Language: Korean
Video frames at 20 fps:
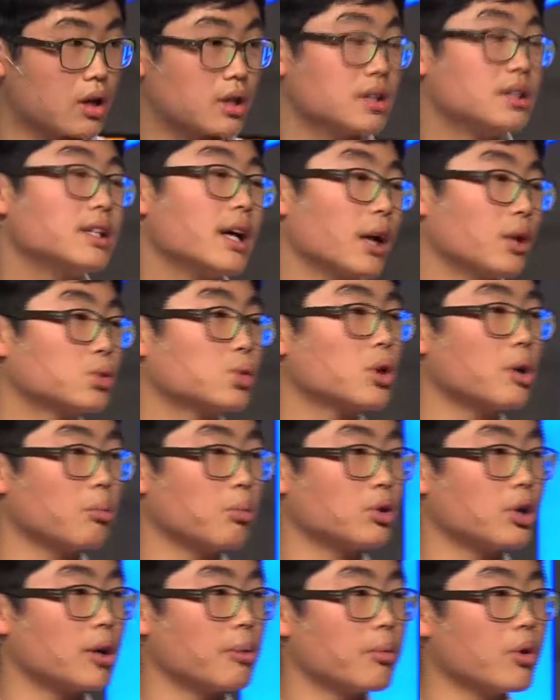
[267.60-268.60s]
그 약속이
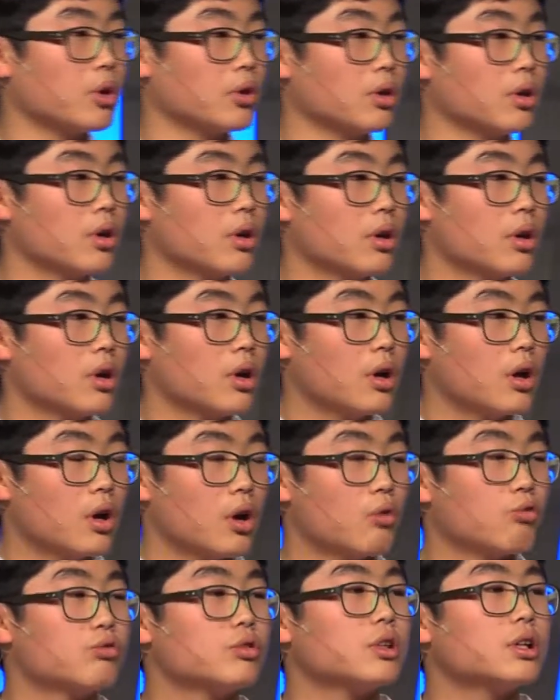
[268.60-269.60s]
뭐냐면
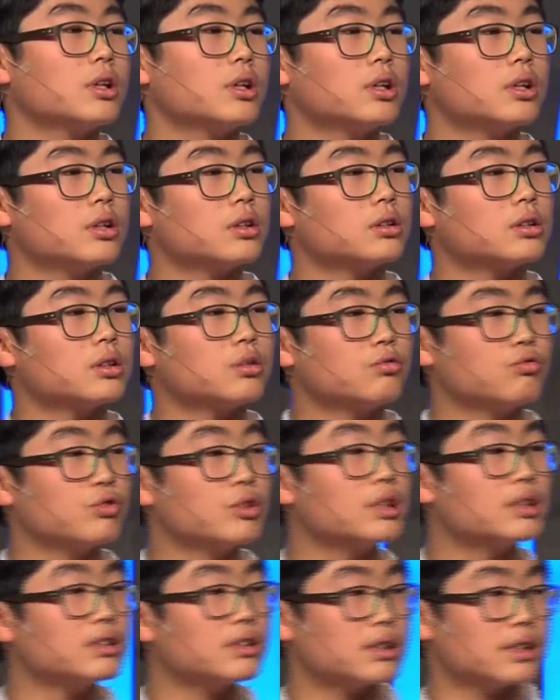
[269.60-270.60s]
어, 우리
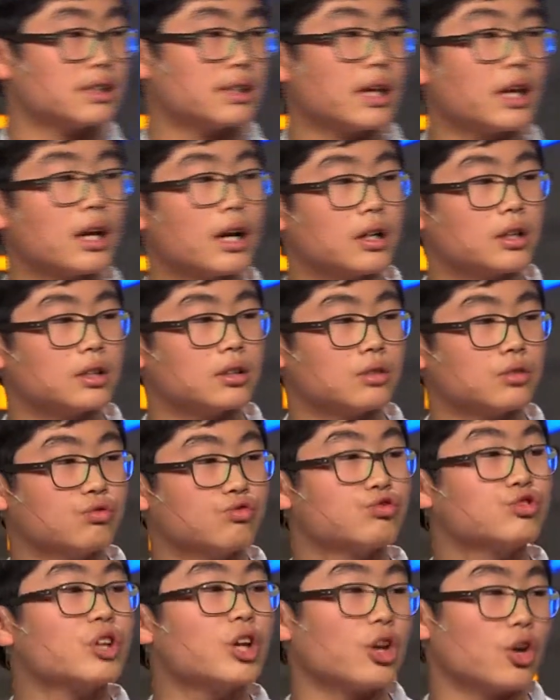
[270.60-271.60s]
우리들이 사랑하는
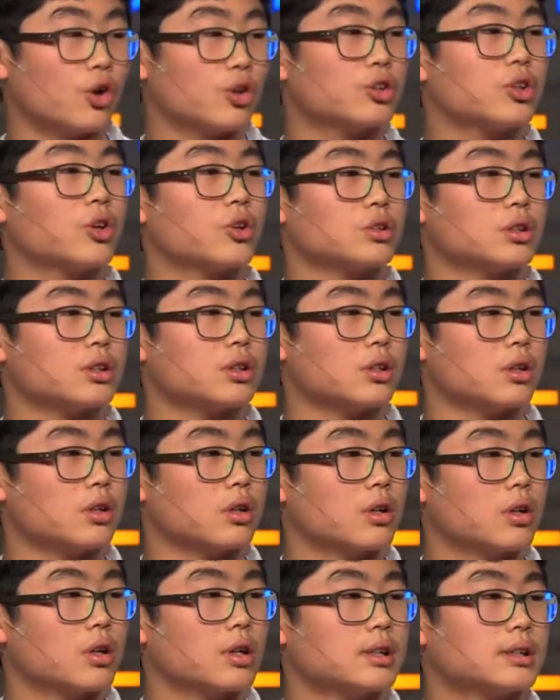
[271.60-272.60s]
우리의 열대어들을
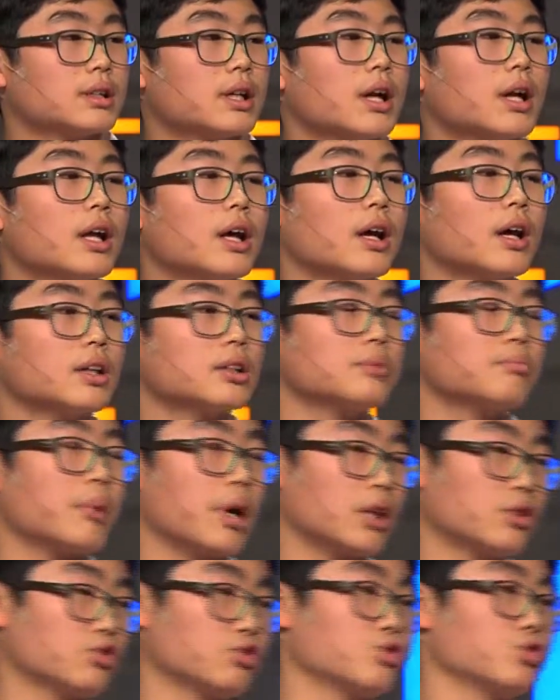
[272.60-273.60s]
사랑하는
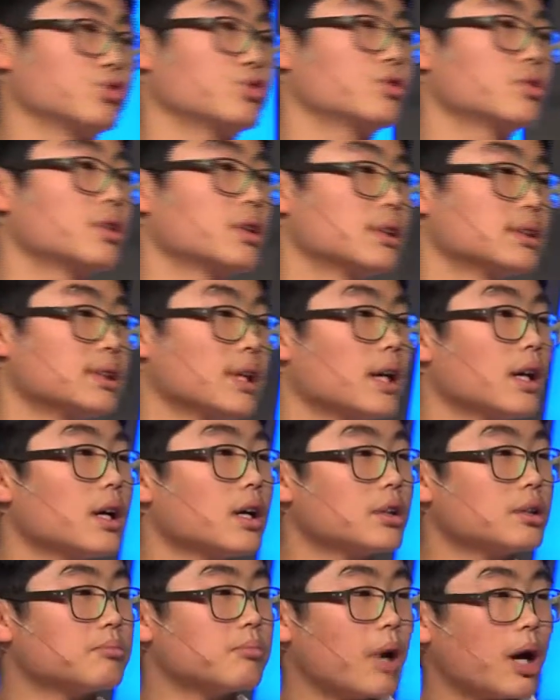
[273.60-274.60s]
말투,
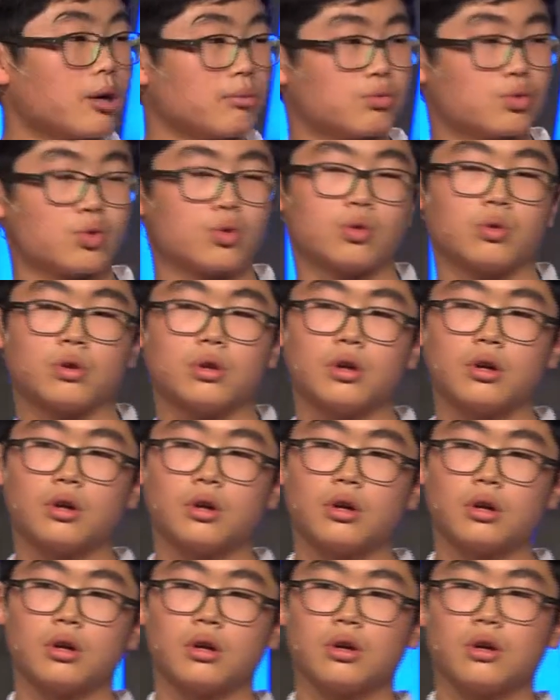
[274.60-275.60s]
사랑하는 마음으로
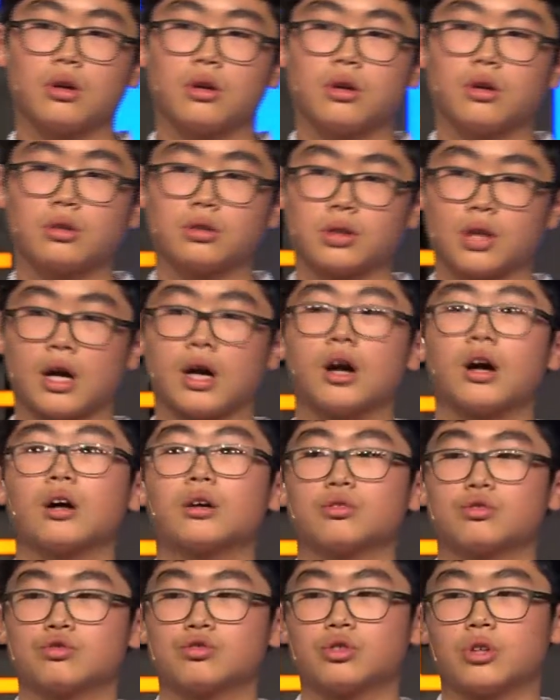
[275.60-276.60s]

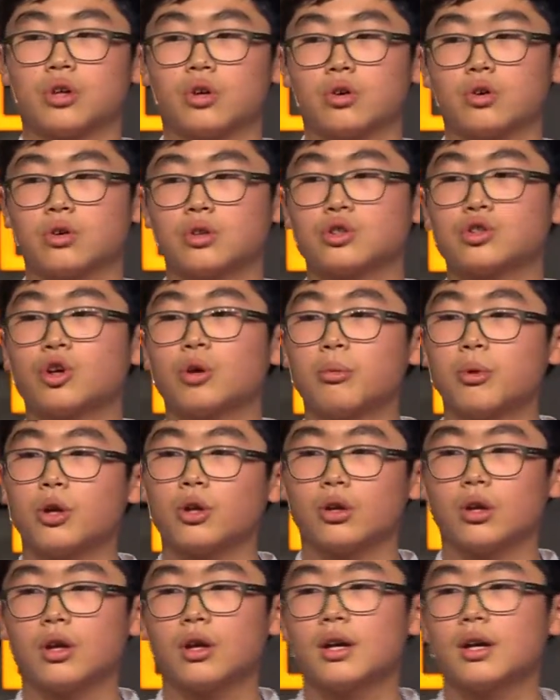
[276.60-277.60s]
다가가 주세요.
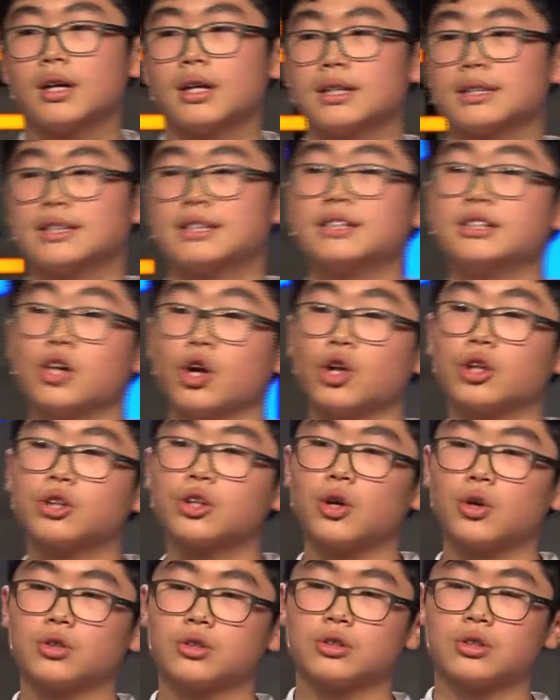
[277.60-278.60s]
그러면 그
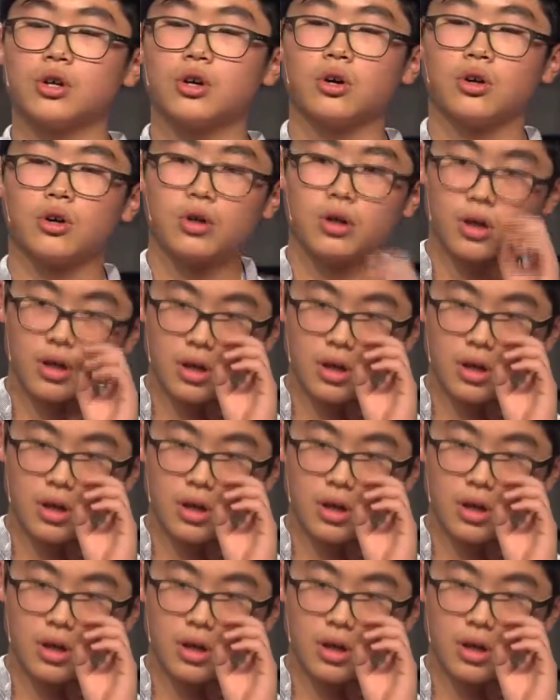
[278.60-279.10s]
열대어는요